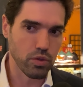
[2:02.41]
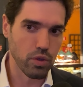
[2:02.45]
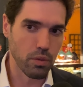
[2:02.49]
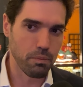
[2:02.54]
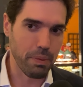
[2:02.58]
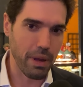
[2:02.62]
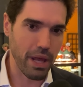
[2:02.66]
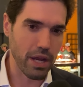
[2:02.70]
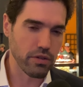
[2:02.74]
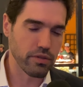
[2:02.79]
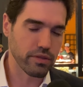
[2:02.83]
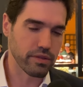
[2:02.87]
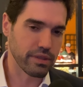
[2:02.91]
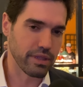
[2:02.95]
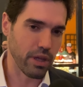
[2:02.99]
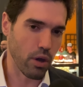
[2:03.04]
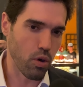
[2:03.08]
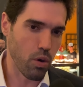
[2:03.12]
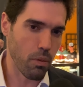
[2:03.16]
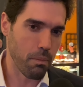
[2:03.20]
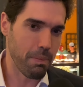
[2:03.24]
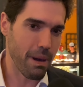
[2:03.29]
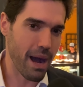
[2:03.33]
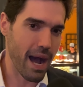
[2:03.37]
do prédio estar
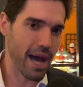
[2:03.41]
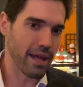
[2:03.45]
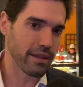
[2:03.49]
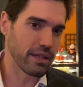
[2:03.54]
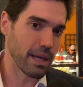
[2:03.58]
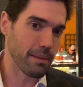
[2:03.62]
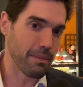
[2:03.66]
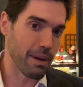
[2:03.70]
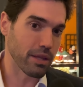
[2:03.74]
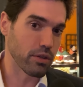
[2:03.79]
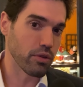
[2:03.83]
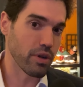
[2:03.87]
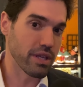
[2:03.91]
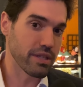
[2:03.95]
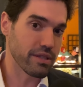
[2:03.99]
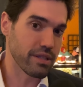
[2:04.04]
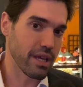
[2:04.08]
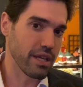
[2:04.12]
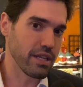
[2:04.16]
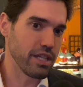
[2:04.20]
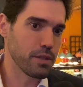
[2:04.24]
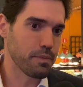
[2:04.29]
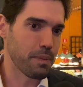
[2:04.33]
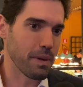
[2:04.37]
ocupado e
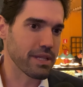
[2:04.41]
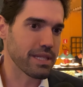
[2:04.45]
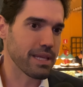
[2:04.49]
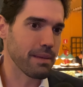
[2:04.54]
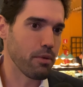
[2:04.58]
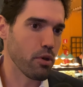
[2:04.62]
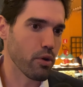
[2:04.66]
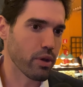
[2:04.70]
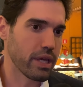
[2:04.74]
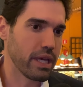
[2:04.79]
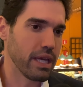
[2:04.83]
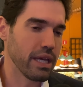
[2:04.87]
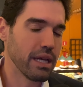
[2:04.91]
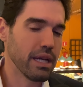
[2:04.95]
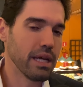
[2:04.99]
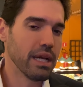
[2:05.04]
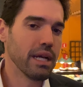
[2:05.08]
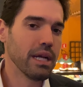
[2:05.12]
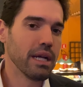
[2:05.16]
amadurecer, a gente percebeu que